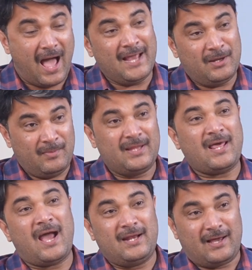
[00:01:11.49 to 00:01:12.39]
ఆయన మీద
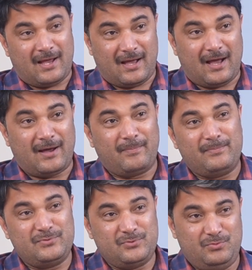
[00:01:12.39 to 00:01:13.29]
ఆయన ఆ
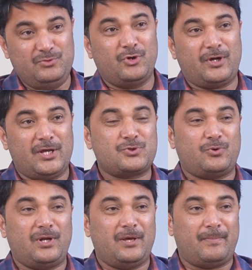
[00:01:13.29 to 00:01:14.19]
జోక్
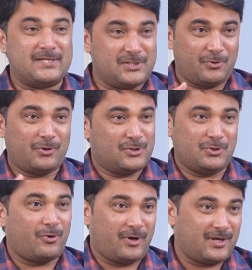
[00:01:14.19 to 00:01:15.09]
వేసుకునే పరిస్థితి కూడా
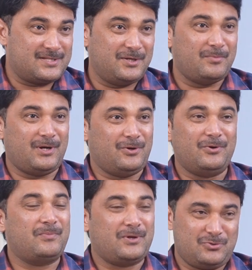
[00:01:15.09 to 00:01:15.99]
వచ్చింది ఒకనొక సినిమాలో
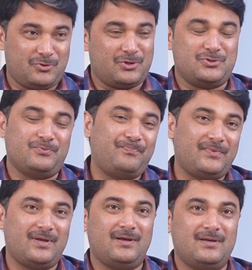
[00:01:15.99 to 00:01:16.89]
మనం చూడొచ్చు
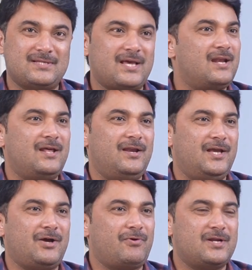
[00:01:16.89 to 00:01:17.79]
సరిలేర్
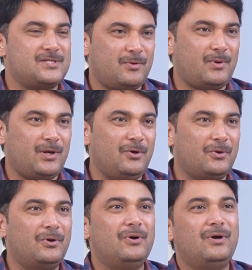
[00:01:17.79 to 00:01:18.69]
నీకెవరు అనే సినిమాలో
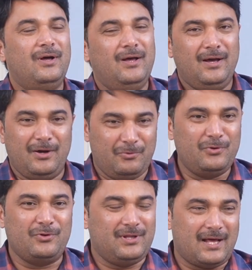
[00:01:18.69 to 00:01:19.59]

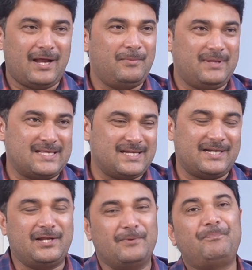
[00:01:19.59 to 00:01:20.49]
ఉంటుంది ఆయన మీద ఆ
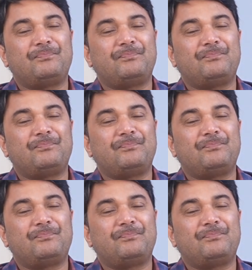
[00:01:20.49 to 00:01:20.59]
సటైర్